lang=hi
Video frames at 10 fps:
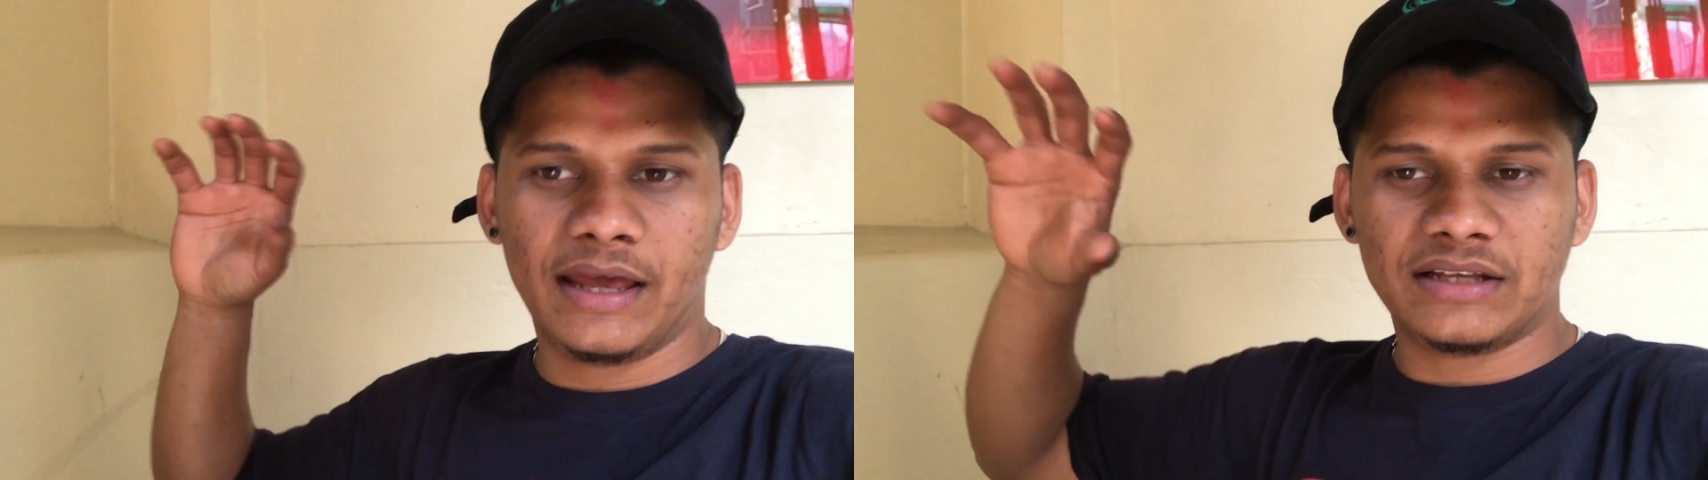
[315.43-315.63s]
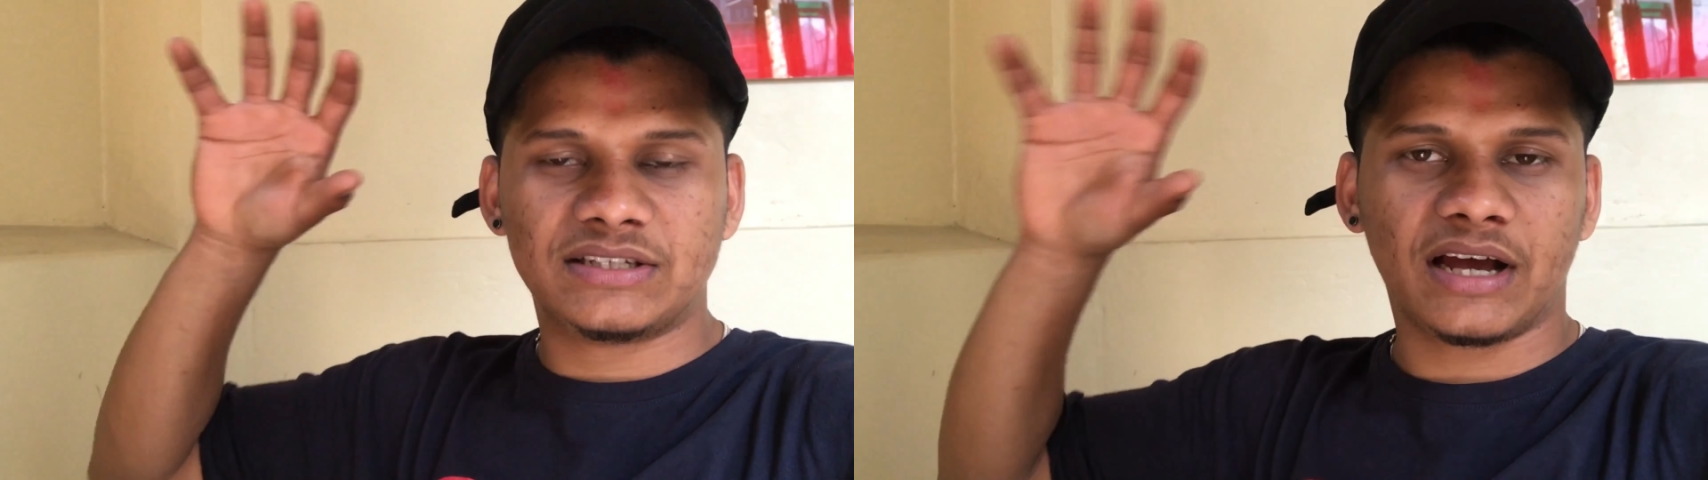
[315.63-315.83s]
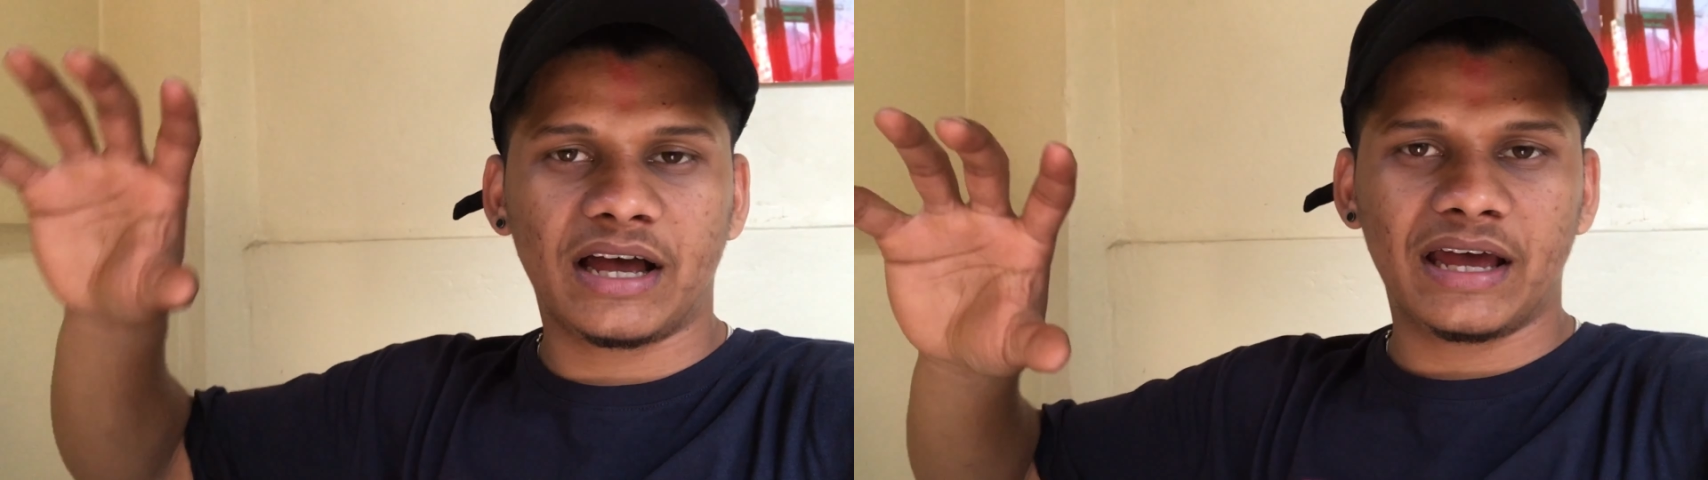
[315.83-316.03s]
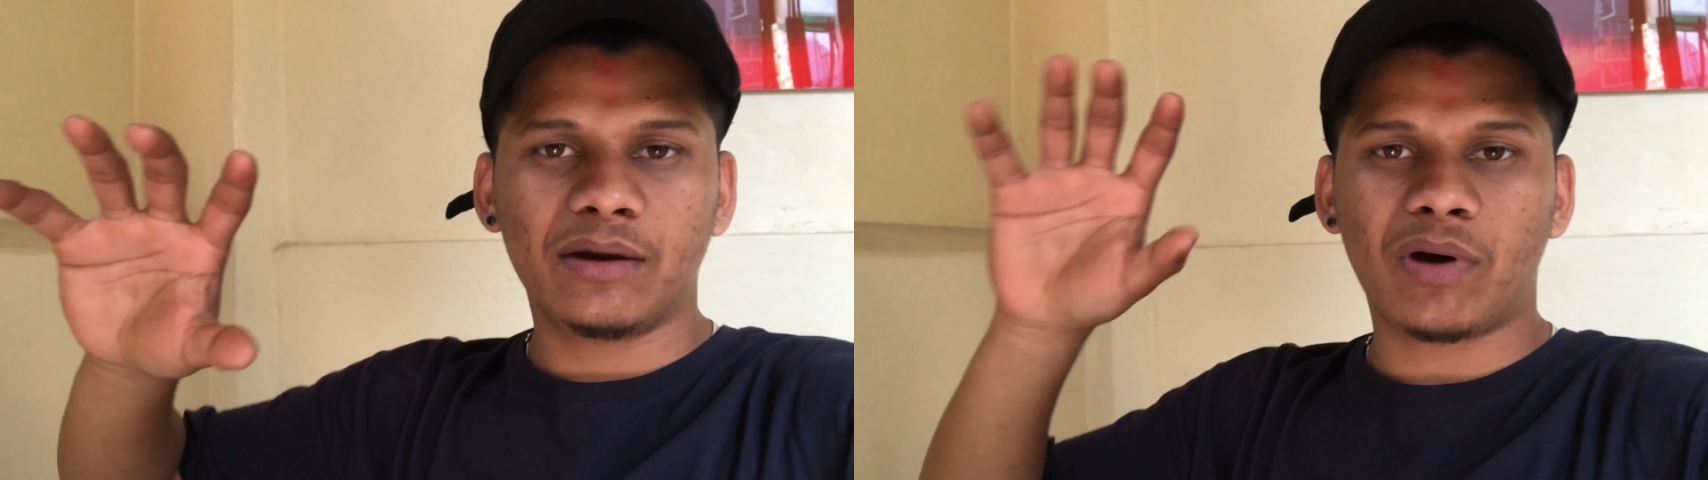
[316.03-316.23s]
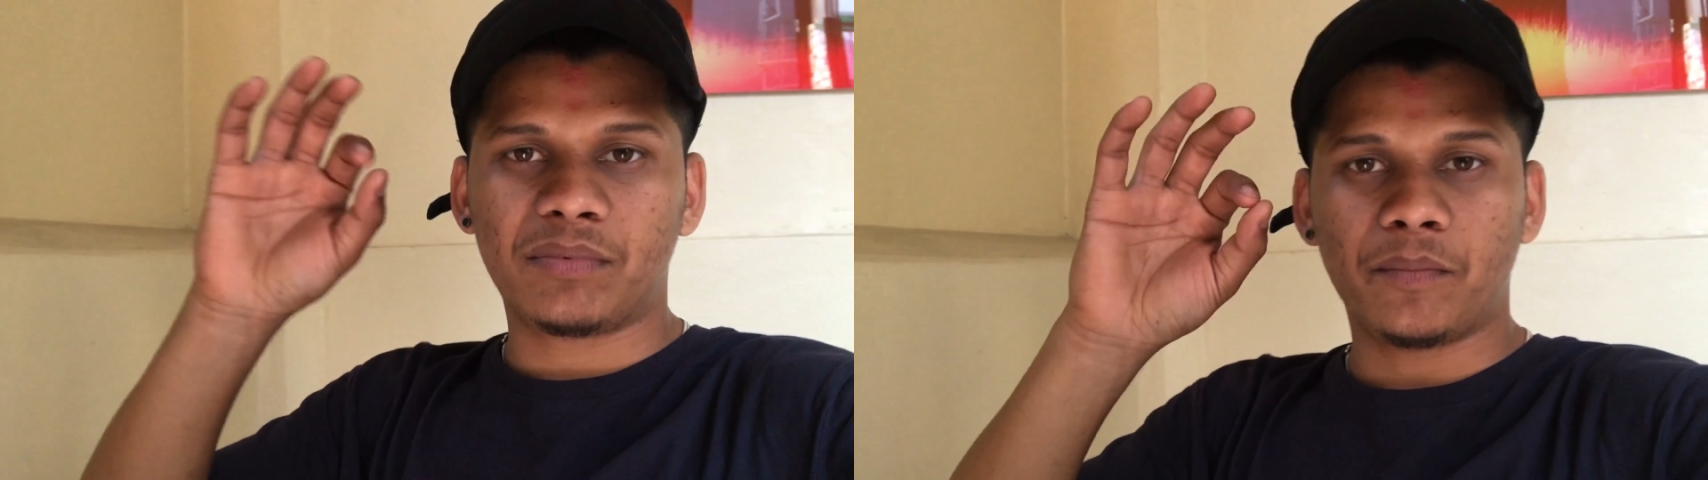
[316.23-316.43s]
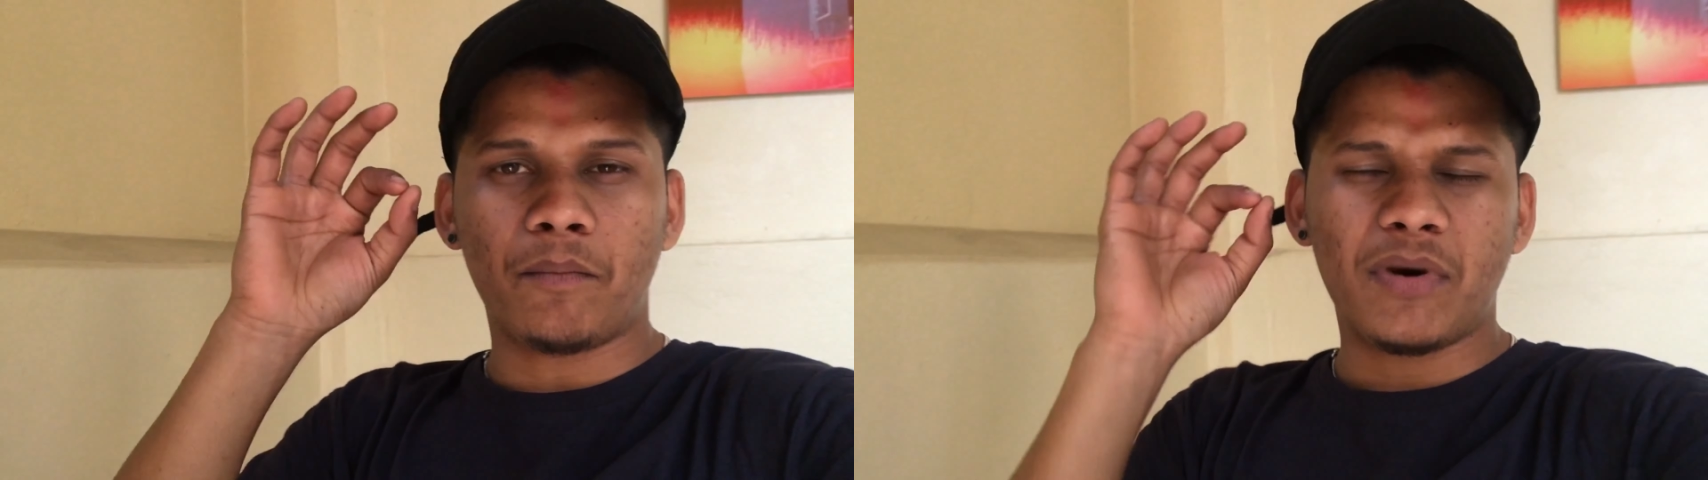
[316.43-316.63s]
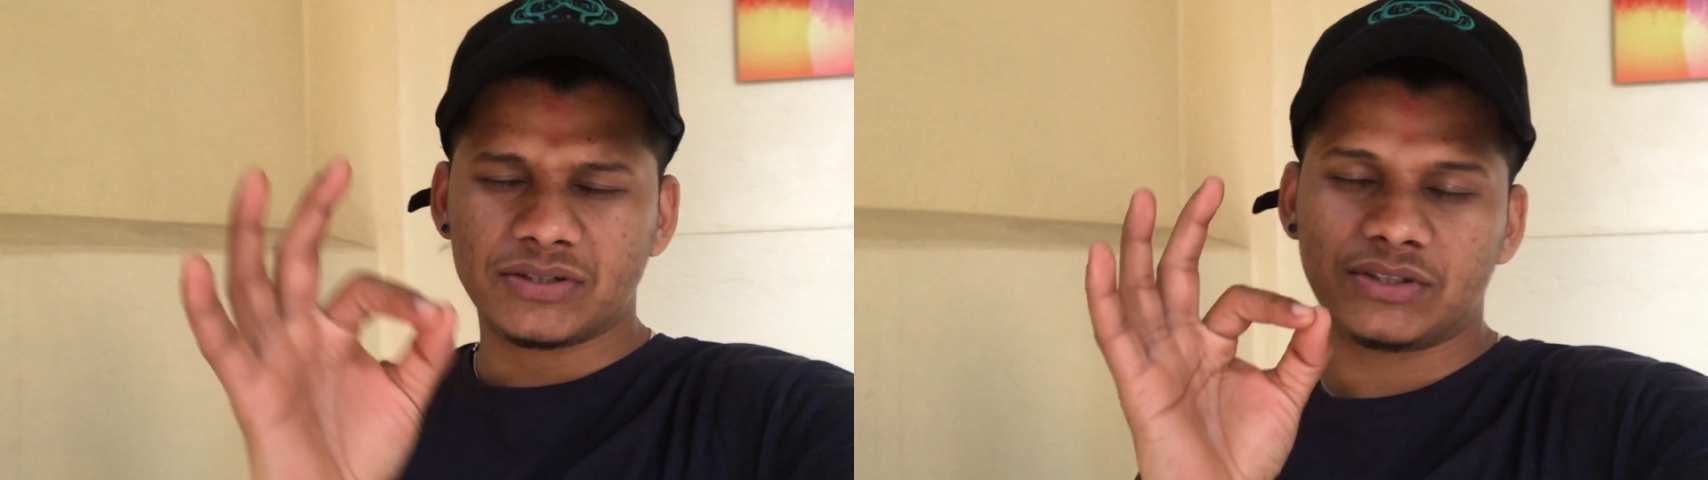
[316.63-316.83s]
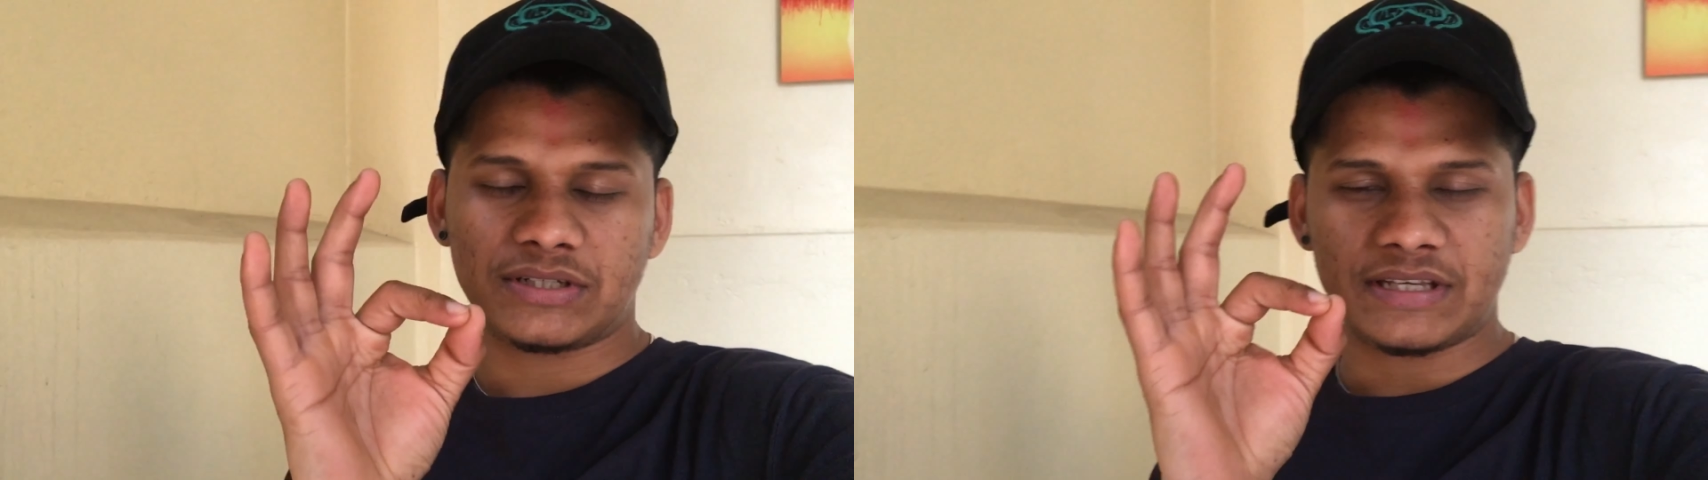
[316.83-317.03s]
एक जगह है वहाँ पे
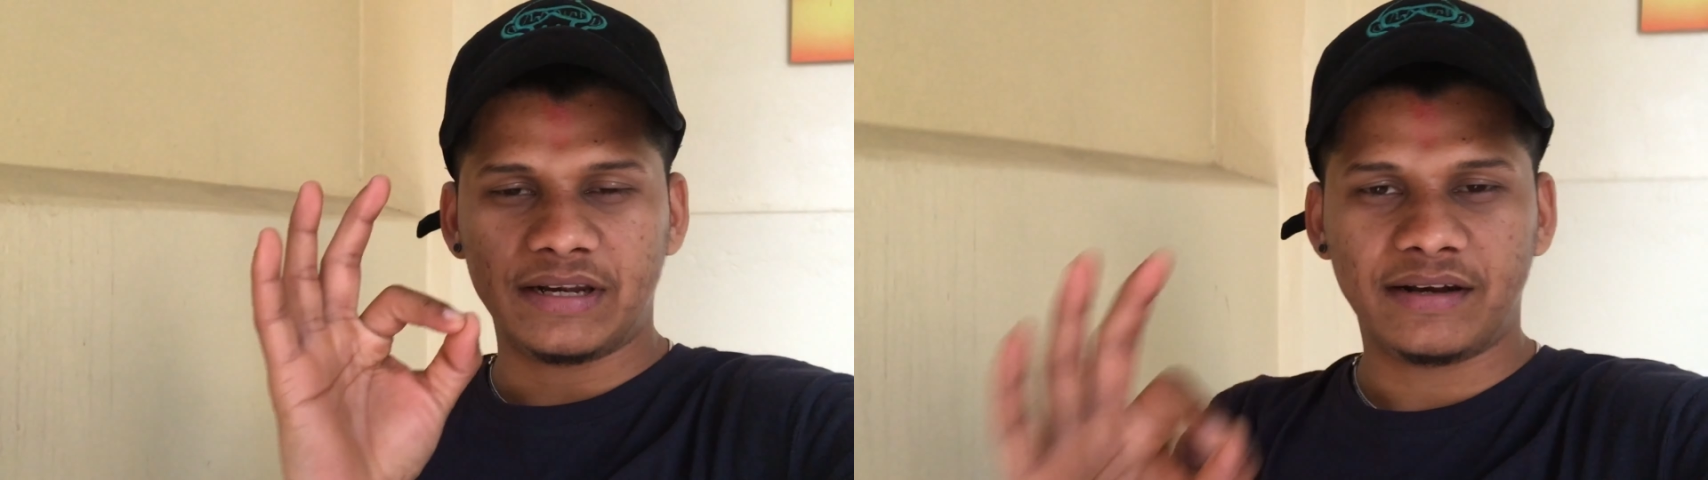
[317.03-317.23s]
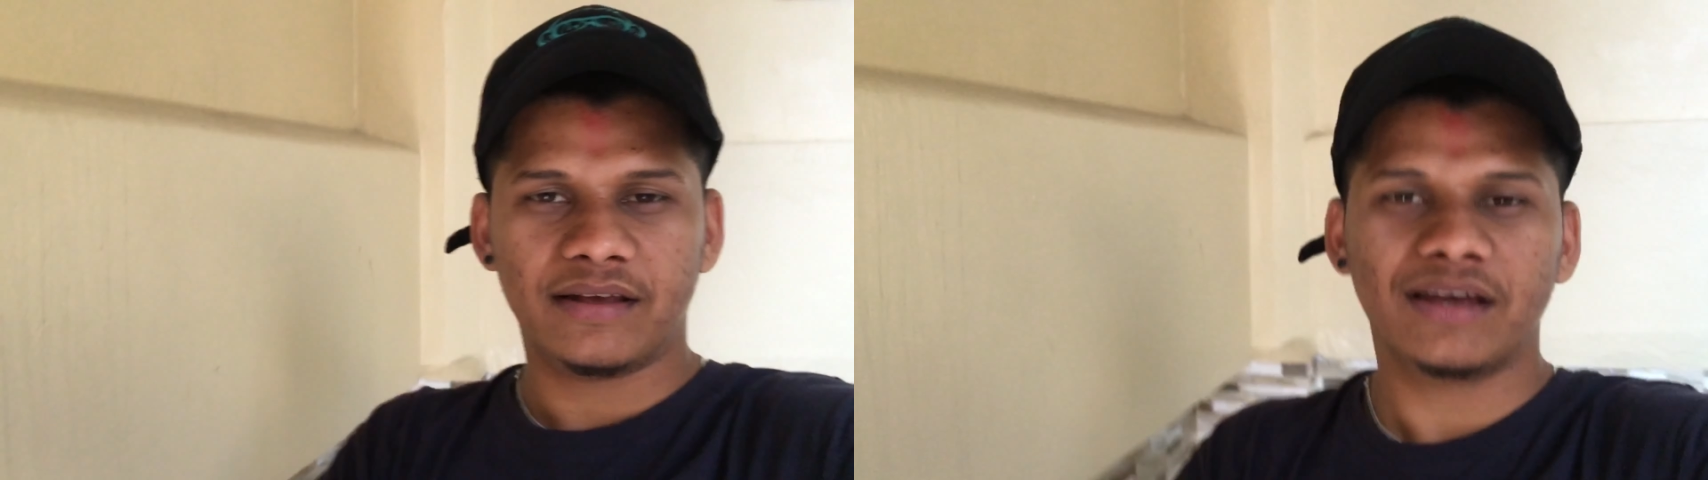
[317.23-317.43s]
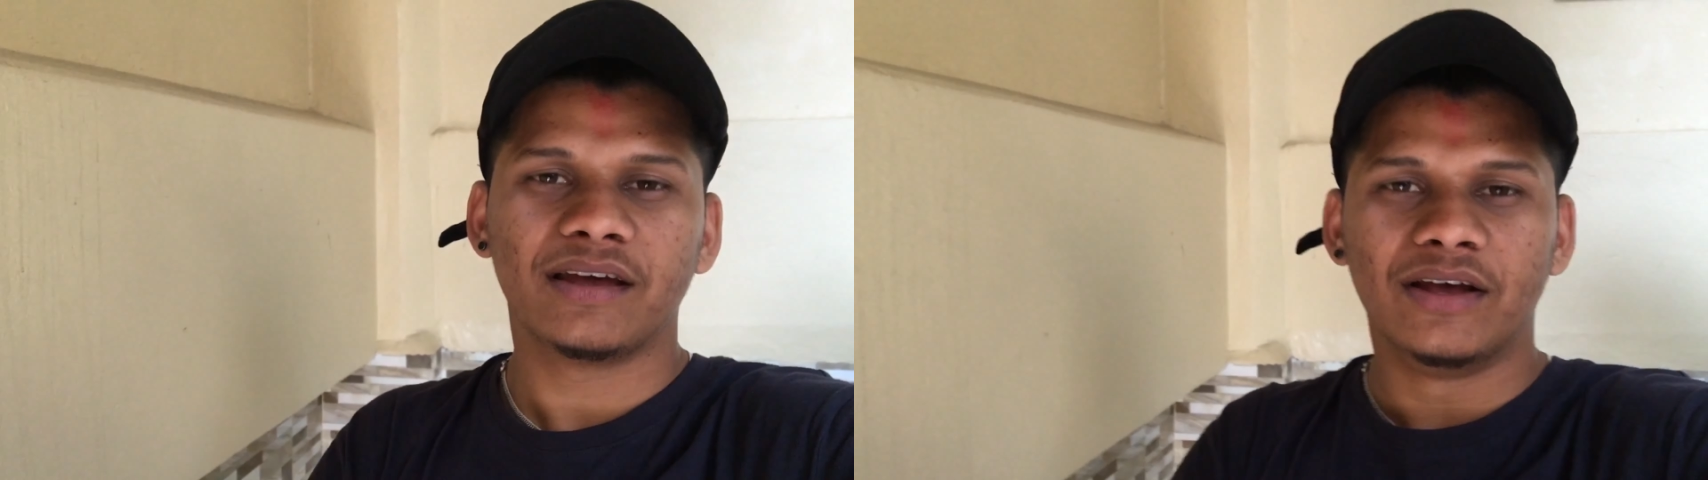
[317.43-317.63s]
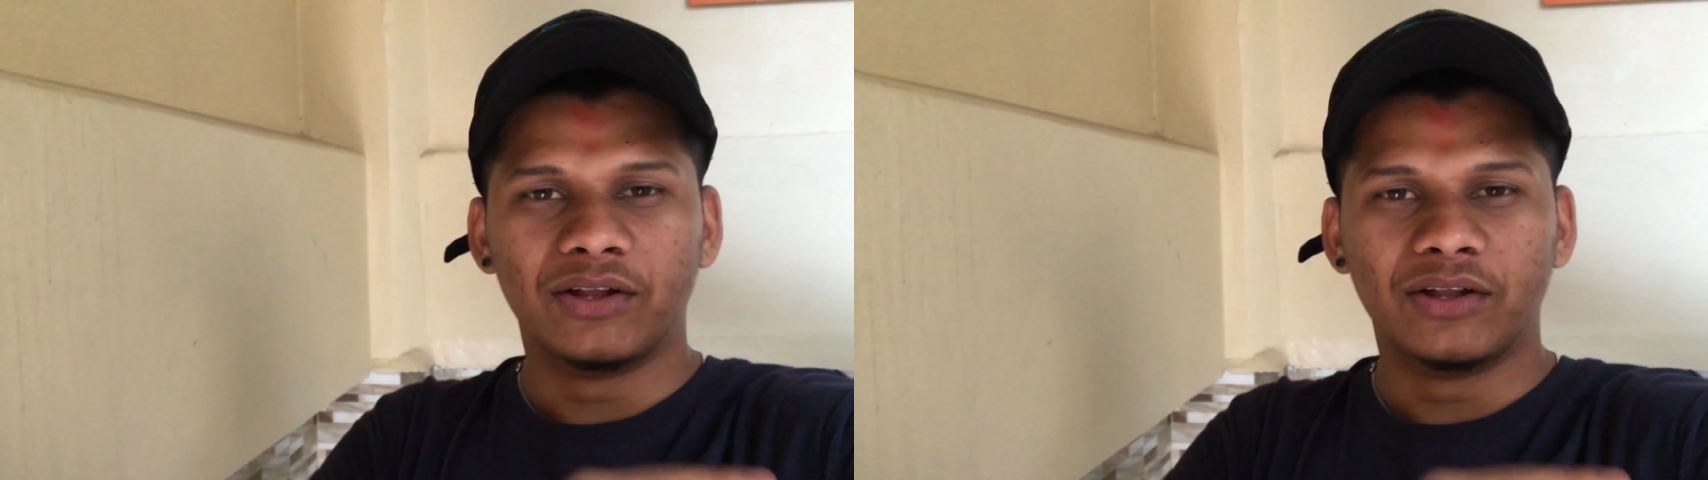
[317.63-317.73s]
मस्त सीनरी है